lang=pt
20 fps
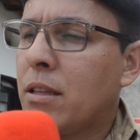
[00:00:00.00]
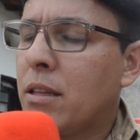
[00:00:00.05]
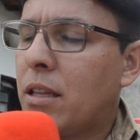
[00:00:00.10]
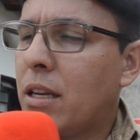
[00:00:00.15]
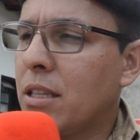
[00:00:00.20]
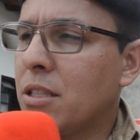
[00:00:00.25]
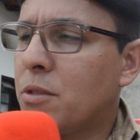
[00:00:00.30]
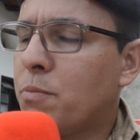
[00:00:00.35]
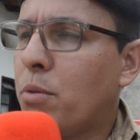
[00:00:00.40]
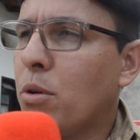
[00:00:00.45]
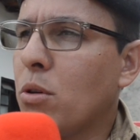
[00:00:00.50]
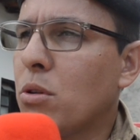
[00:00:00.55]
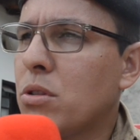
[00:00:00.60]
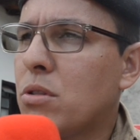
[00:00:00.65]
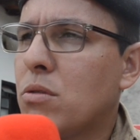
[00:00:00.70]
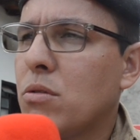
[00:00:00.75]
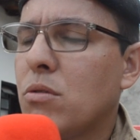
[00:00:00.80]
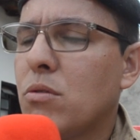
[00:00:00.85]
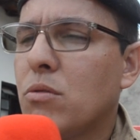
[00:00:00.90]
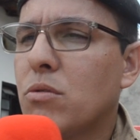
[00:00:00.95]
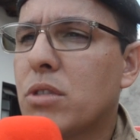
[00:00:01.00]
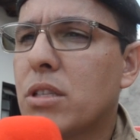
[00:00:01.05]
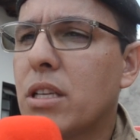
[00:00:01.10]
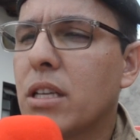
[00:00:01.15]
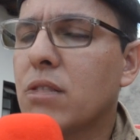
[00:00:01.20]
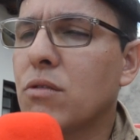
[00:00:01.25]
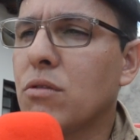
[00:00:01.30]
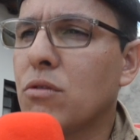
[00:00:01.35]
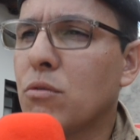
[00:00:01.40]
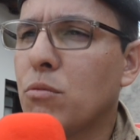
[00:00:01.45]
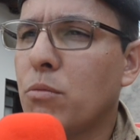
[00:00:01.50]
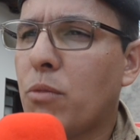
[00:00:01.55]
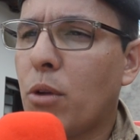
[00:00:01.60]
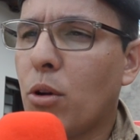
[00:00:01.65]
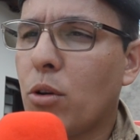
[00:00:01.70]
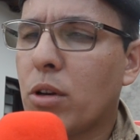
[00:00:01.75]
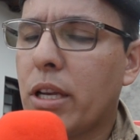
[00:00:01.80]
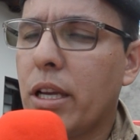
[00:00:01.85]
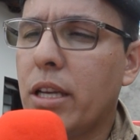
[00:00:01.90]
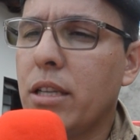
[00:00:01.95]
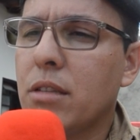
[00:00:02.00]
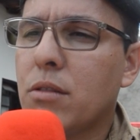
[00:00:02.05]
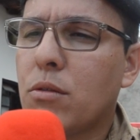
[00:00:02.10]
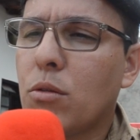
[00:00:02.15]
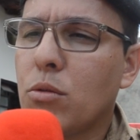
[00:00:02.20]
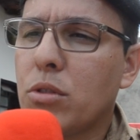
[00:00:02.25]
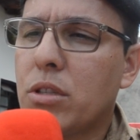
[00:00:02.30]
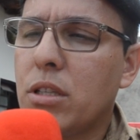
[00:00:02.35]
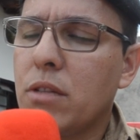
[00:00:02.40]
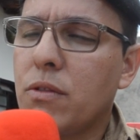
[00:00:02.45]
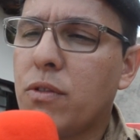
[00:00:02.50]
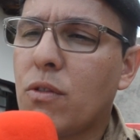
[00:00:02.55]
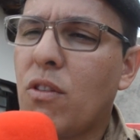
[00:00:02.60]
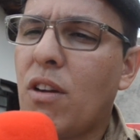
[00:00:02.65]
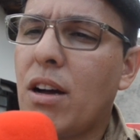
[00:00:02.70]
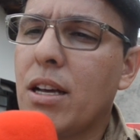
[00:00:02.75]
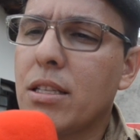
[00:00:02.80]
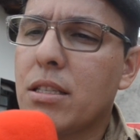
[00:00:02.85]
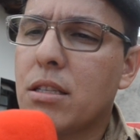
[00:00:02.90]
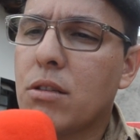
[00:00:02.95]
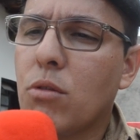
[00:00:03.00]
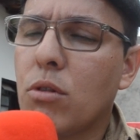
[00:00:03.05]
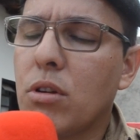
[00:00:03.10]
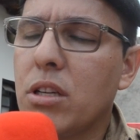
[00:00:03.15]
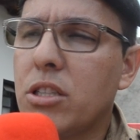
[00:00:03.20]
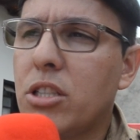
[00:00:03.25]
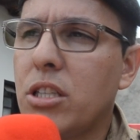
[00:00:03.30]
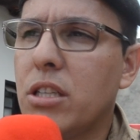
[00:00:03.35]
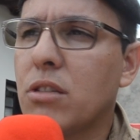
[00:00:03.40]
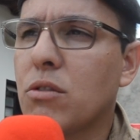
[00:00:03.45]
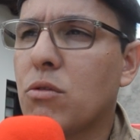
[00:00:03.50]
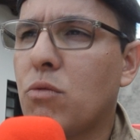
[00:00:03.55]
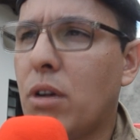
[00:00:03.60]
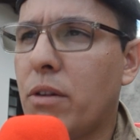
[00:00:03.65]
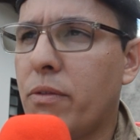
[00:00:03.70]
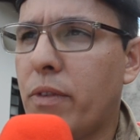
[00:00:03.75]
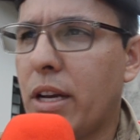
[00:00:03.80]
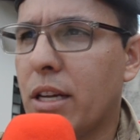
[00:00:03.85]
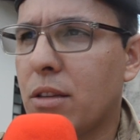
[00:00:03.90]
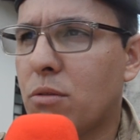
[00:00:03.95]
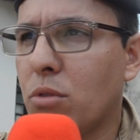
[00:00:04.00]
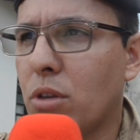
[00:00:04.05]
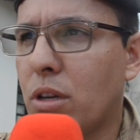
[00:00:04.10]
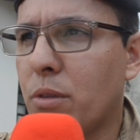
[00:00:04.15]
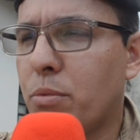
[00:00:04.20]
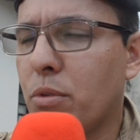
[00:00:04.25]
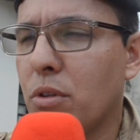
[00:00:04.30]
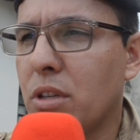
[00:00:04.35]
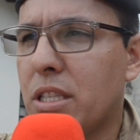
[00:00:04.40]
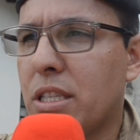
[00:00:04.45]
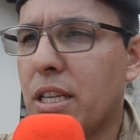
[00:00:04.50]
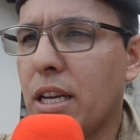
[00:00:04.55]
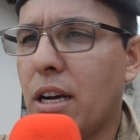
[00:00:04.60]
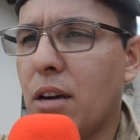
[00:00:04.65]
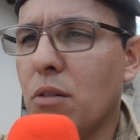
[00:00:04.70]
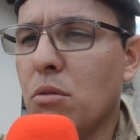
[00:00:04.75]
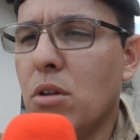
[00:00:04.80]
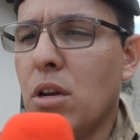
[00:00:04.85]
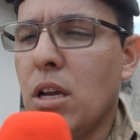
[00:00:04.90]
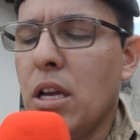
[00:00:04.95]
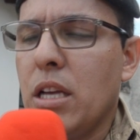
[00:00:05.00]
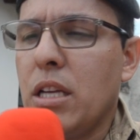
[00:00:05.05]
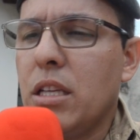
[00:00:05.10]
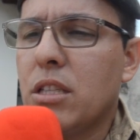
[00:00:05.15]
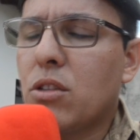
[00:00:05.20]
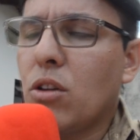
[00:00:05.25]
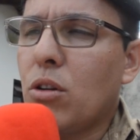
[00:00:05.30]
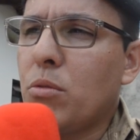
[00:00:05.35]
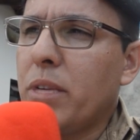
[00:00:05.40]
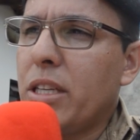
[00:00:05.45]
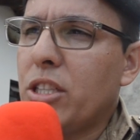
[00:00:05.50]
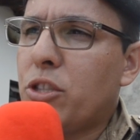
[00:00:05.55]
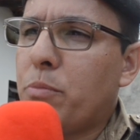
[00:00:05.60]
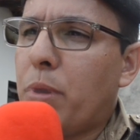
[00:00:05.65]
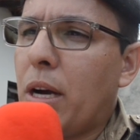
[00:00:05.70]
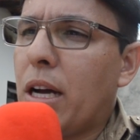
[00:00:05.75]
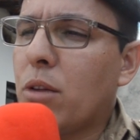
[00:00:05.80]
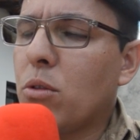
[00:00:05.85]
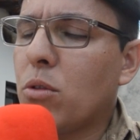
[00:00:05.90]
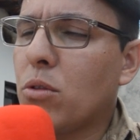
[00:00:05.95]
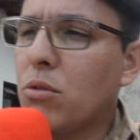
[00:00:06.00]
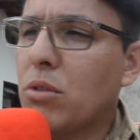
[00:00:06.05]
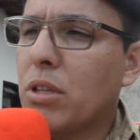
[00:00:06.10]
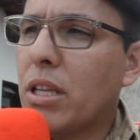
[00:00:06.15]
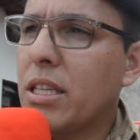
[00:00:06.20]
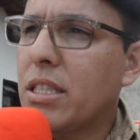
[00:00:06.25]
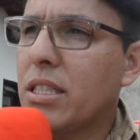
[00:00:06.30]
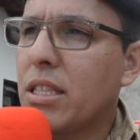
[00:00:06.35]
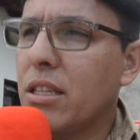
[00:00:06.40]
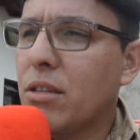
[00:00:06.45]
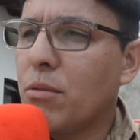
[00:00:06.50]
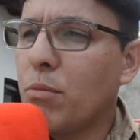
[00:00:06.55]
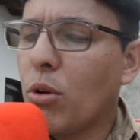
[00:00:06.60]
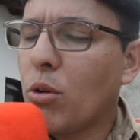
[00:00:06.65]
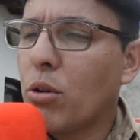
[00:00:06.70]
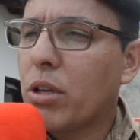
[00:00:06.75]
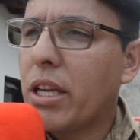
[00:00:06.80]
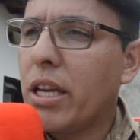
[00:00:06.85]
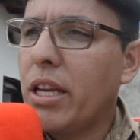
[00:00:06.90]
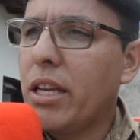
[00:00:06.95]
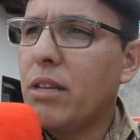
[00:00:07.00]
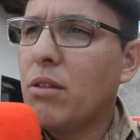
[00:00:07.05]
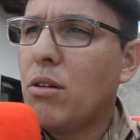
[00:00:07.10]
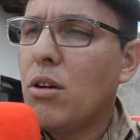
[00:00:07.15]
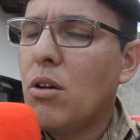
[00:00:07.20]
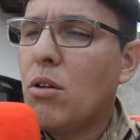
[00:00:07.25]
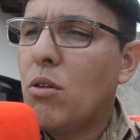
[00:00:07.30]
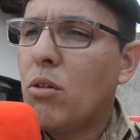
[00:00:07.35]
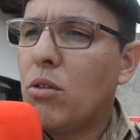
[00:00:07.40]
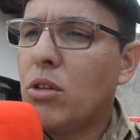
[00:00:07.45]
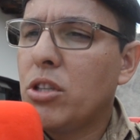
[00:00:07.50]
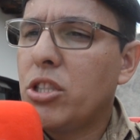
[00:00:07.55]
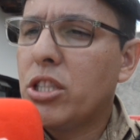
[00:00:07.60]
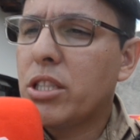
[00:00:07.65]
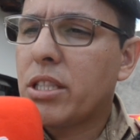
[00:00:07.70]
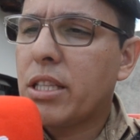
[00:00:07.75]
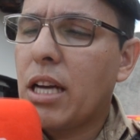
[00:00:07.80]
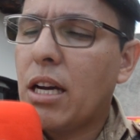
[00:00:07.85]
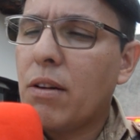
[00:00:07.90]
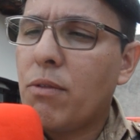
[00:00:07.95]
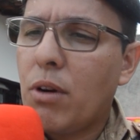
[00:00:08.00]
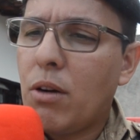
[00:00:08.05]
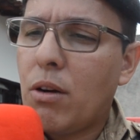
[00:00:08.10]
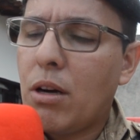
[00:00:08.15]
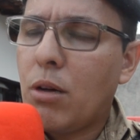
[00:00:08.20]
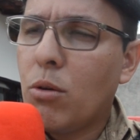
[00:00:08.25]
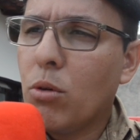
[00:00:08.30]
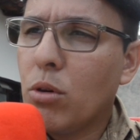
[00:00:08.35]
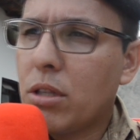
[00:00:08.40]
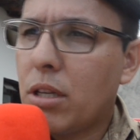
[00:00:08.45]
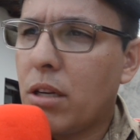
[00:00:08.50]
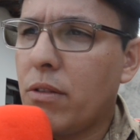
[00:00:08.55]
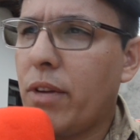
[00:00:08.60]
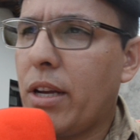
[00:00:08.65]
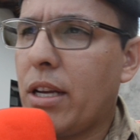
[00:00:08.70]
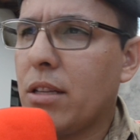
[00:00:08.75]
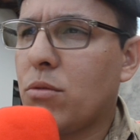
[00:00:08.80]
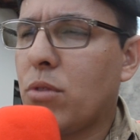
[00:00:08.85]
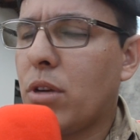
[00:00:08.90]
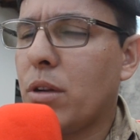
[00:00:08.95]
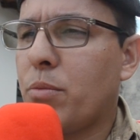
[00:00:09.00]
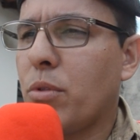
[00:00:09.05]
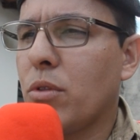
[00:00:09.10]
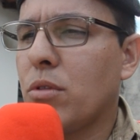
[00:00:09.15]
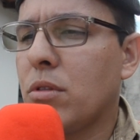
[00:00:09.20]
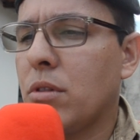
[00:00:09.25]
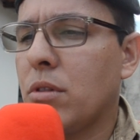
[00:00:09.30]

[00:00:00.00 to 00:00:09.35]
Transpôs um segundo bloqueio, inclusive quase colidindo com a viatura policial, e somente parou no terceiro bloqueio, onde estava uma outra viatura